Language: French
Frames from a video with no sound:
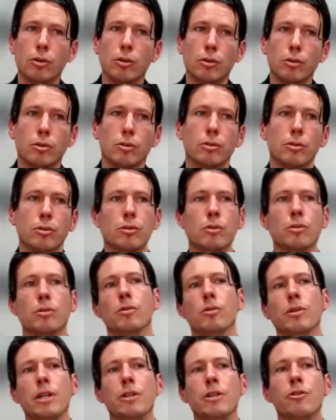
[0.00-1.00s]
euh,
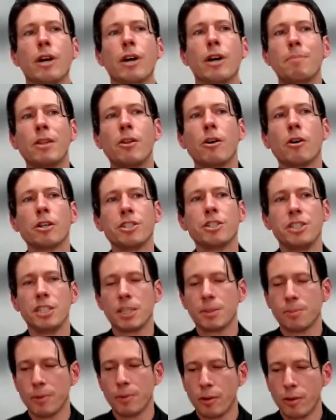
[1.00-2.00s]
il n'y aurait pas
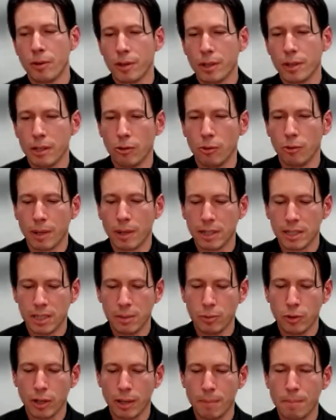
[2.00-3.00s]
d'enrichissement et le
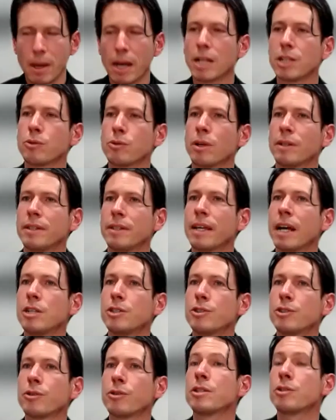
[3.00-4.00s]
principe de réparation intégrale
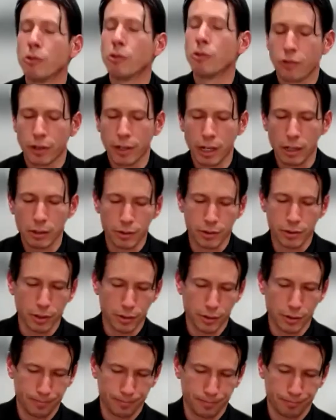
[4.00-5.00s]
serait sauf en quelque
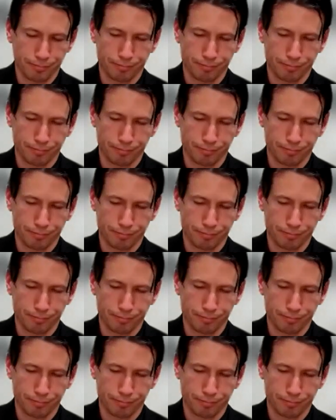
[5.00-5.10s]
sorte.